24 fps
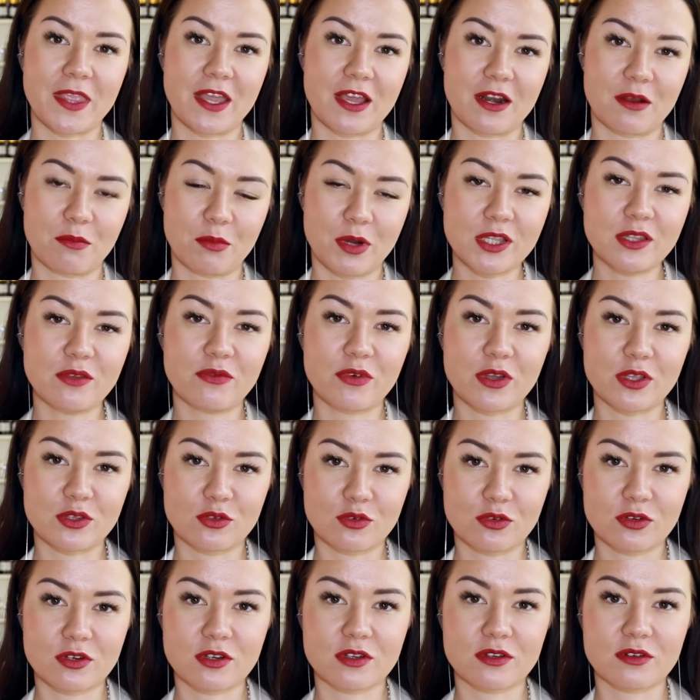ароматов,
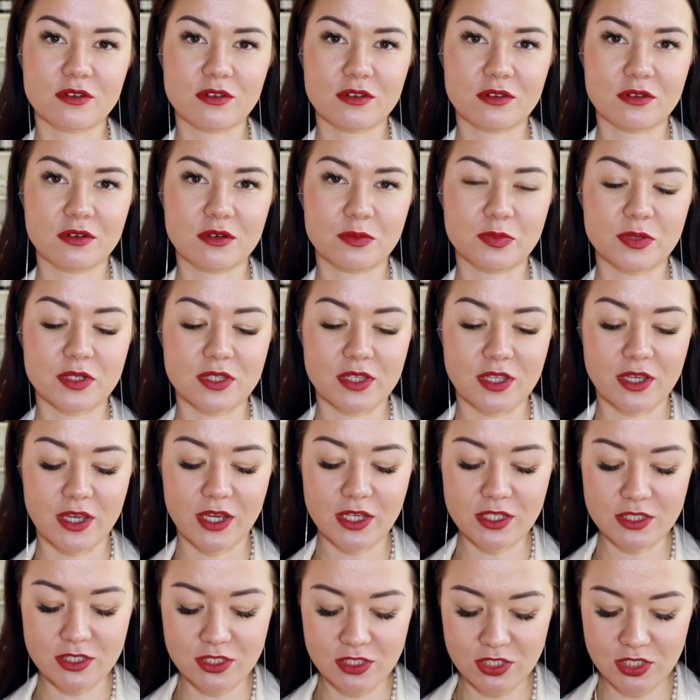которые э,
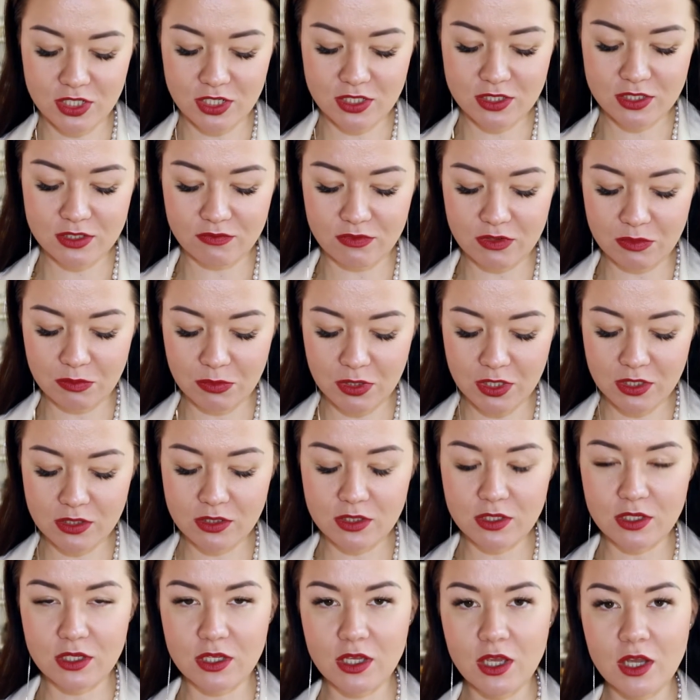предлагает сейчас
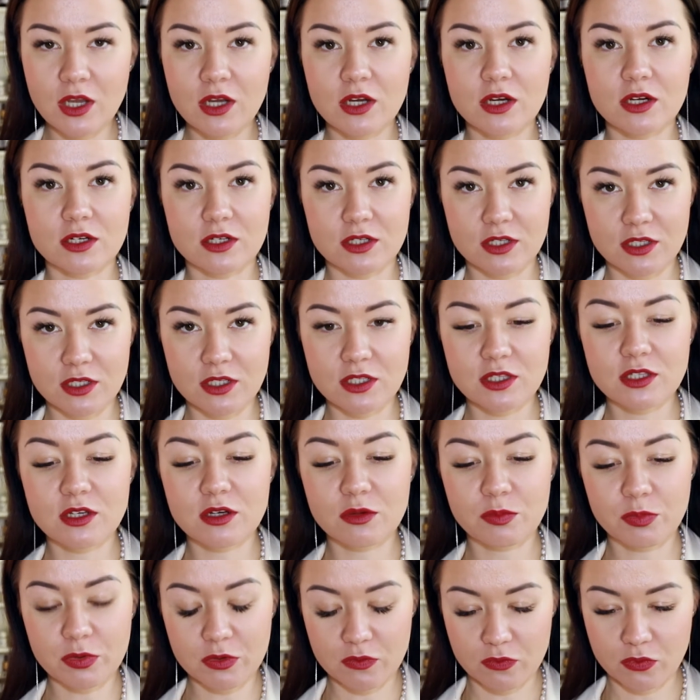современный
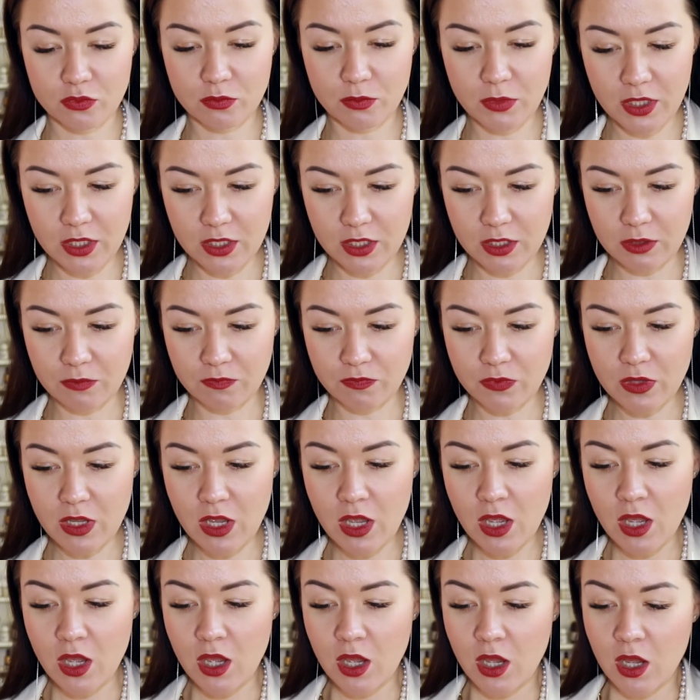рынок парфюмерии.
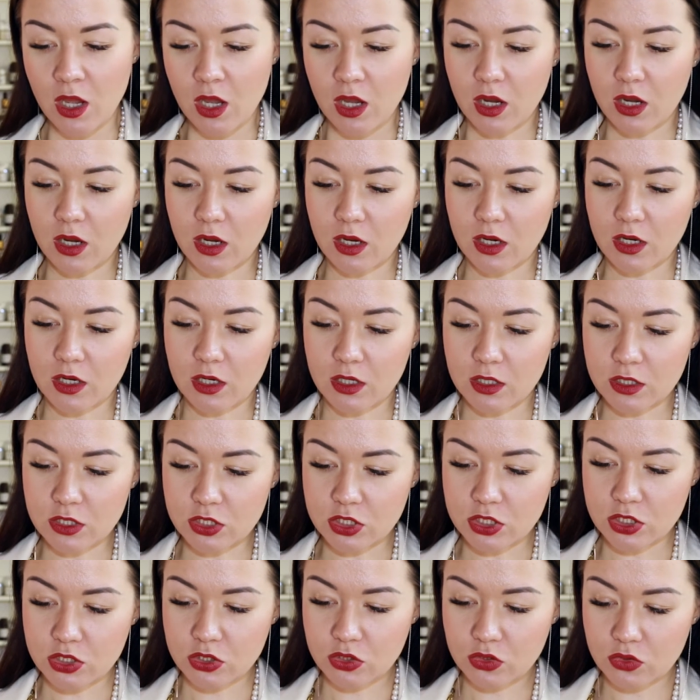А,
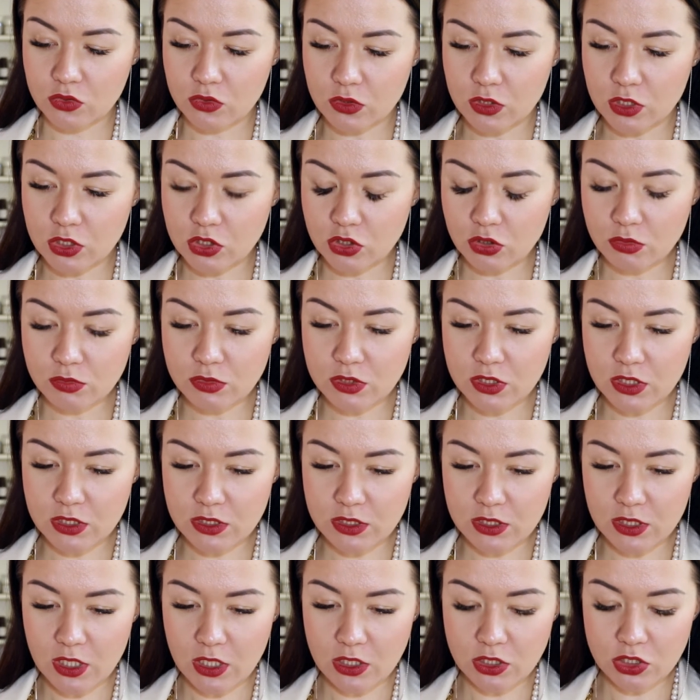на чем
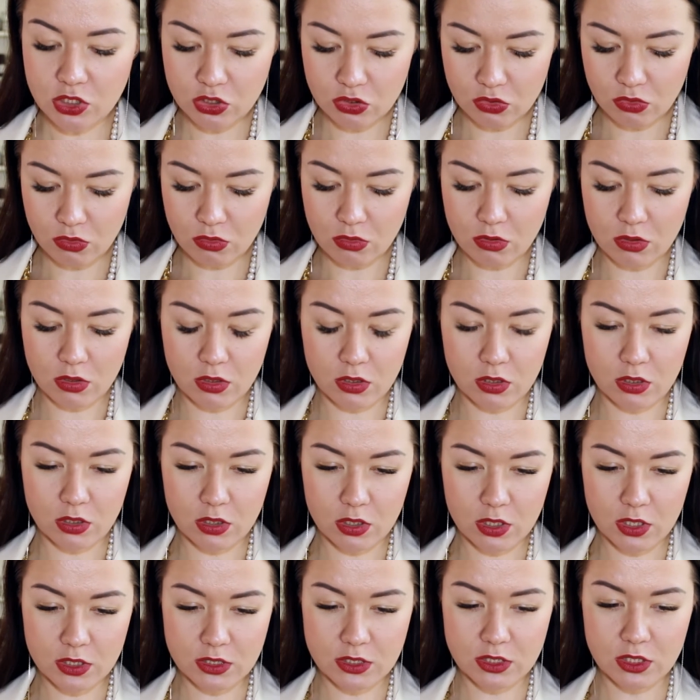здесь я еще а,
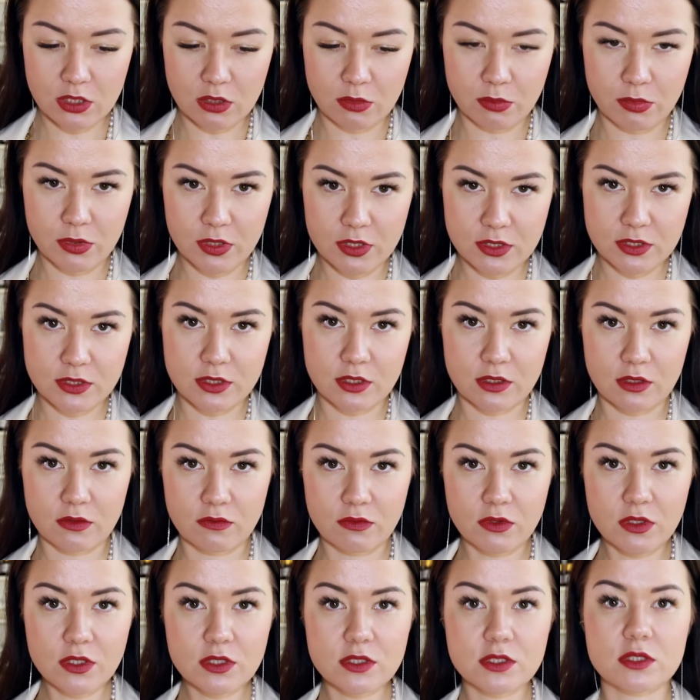хотела бы
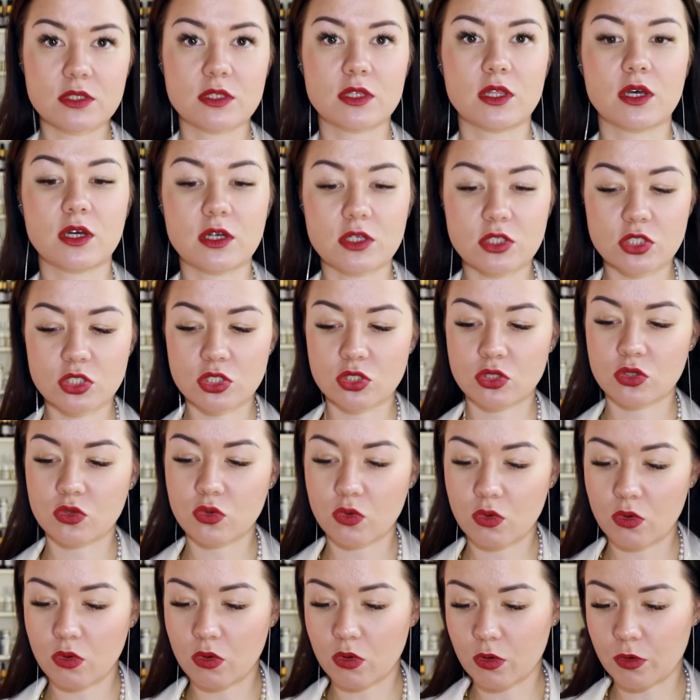остановиться, да,
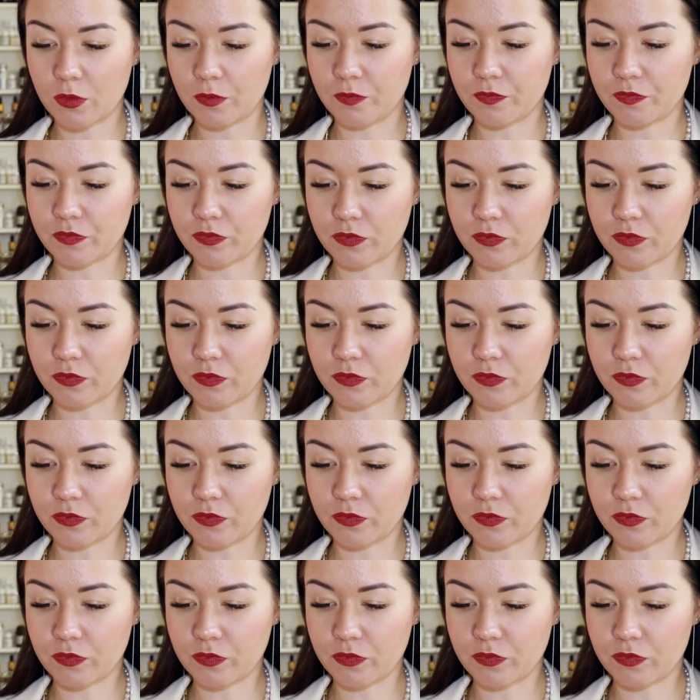что